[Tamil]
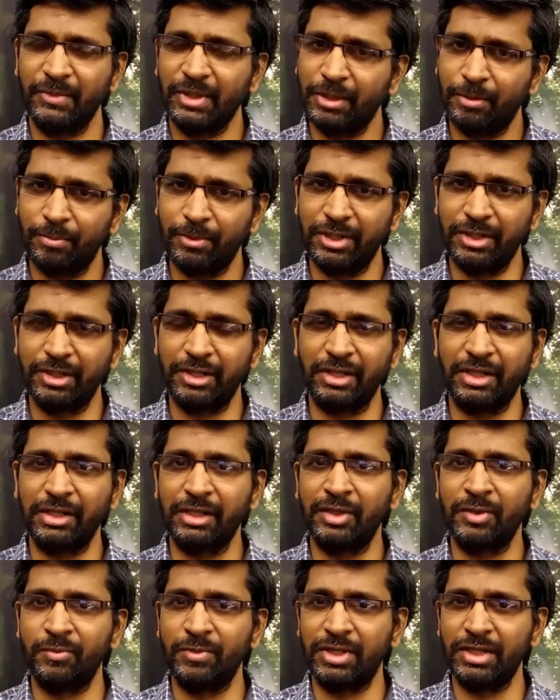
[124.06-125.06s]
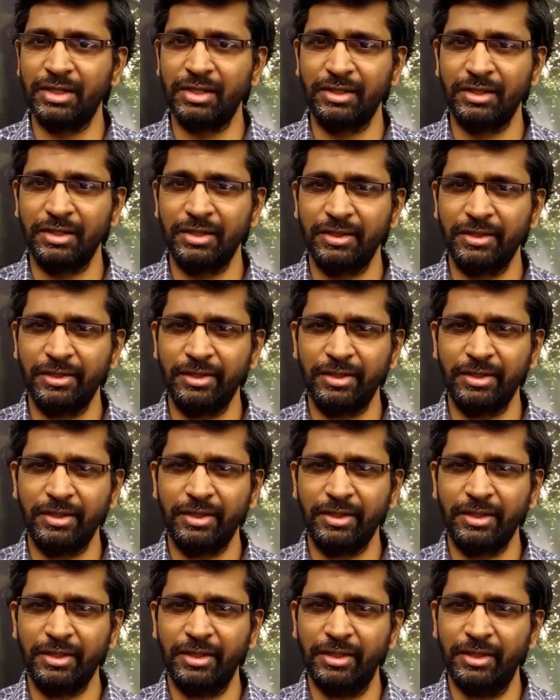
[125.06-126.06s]
அப்படின்ற கேள்விகள்
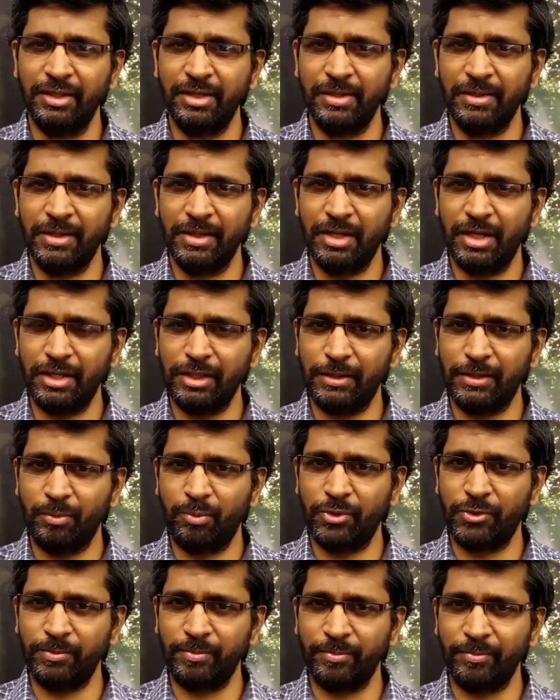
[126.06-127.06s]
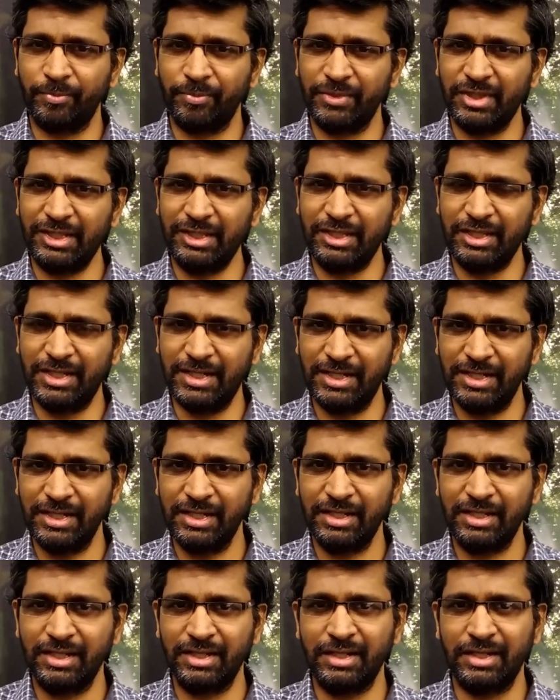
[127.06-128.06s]
அதுக்கப்புறம்
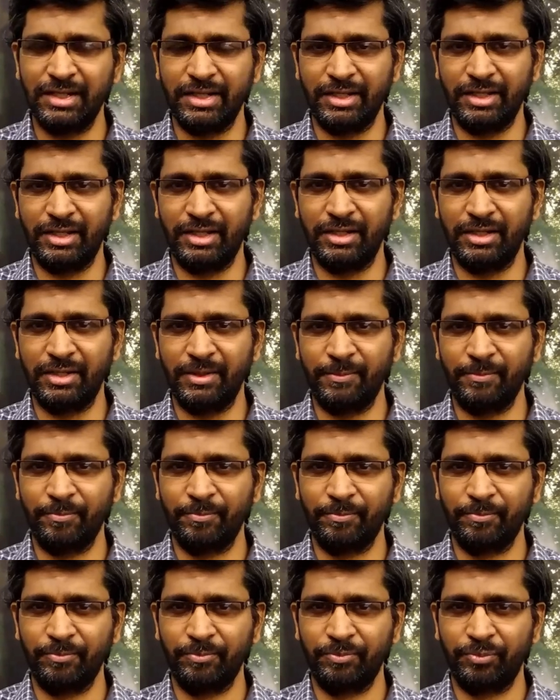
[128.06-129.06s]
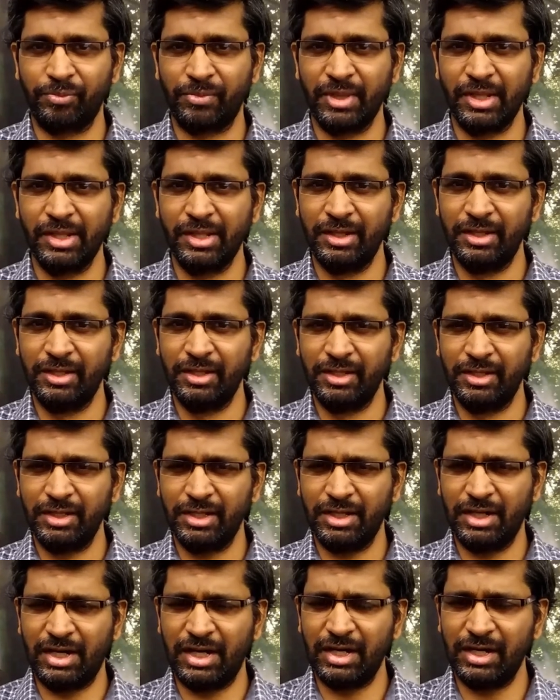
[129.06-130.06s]
எண்ணங்கள்னால் என்ன
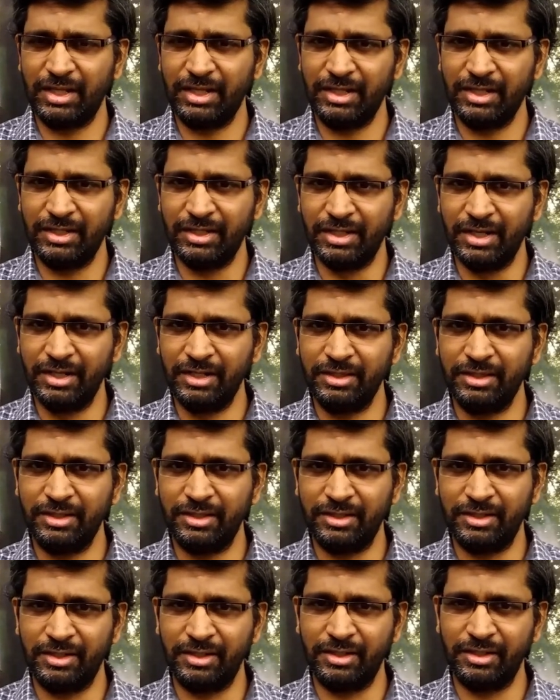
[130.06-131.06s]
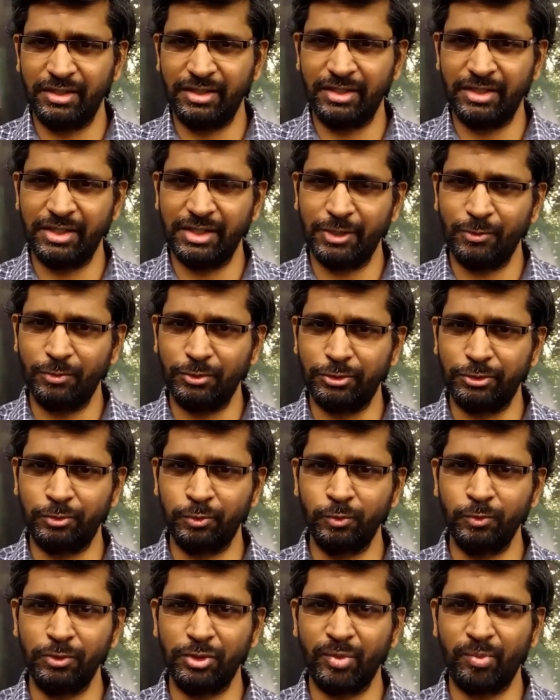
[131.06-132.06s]
காலையில் எழுந்ததுலேருந்து இரவு
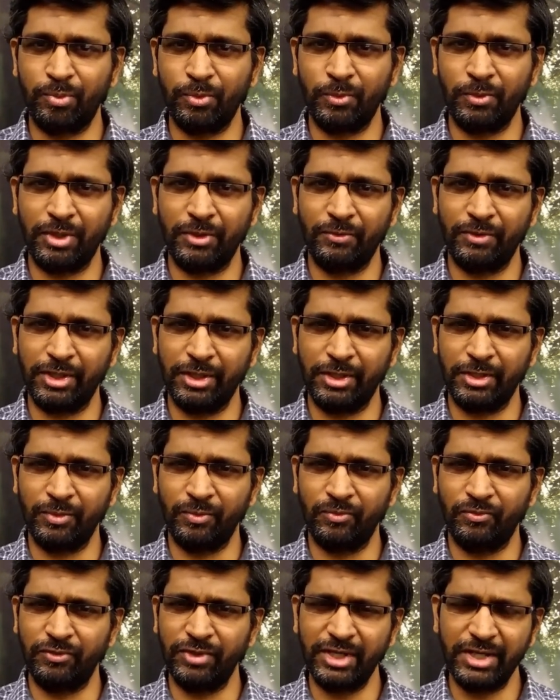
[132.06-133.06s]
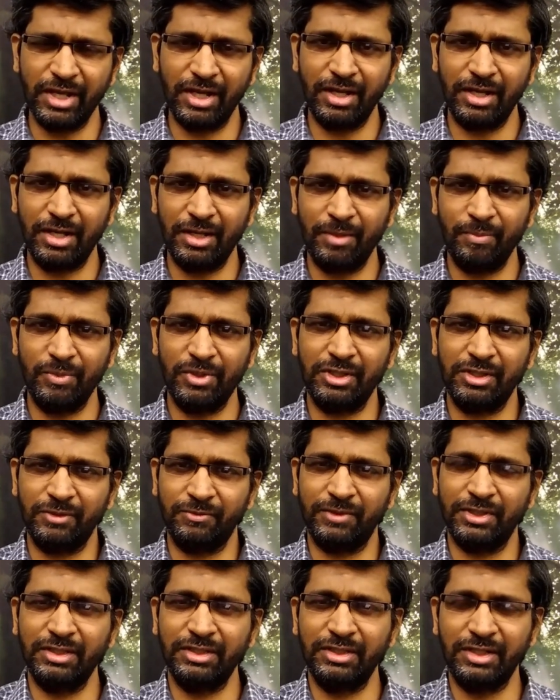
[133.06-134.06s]
தூங்க போகிற வரைக்கும் விடாமல் இது
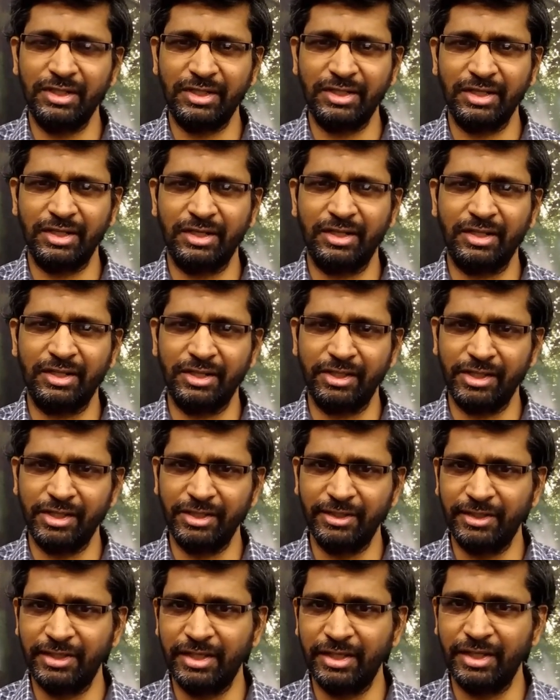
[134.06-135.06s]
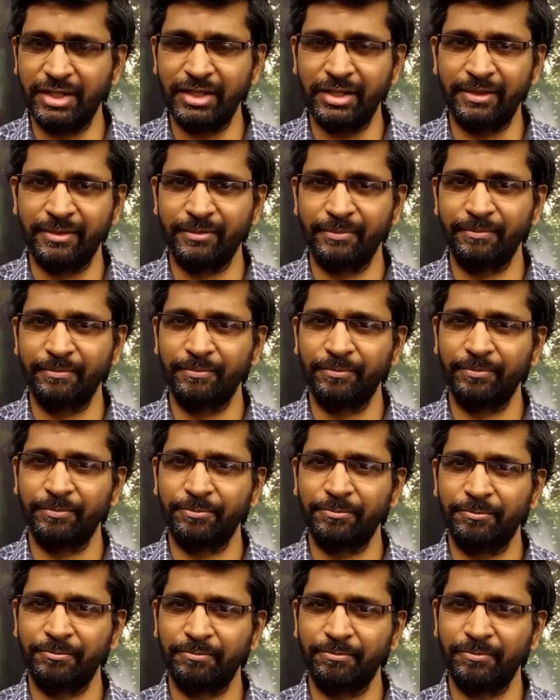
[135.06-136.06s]
வந்துக்கிட்டே இருக்கே ஏன்
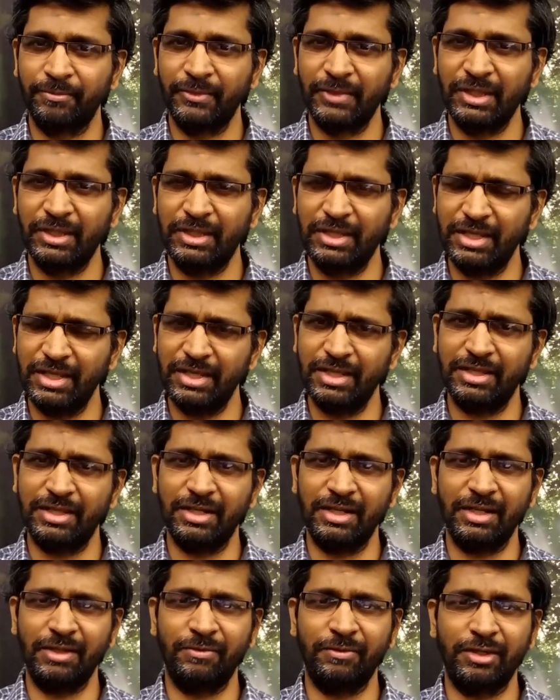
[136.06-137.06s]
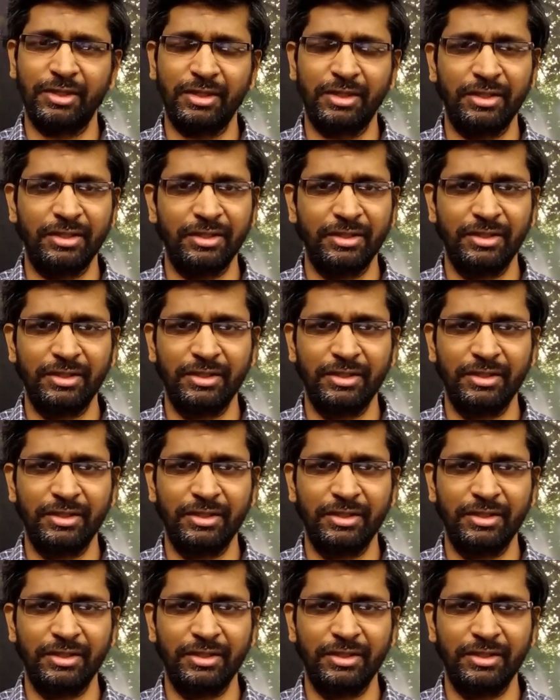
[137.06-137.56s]
ஏன் இதெல்லாம் வருது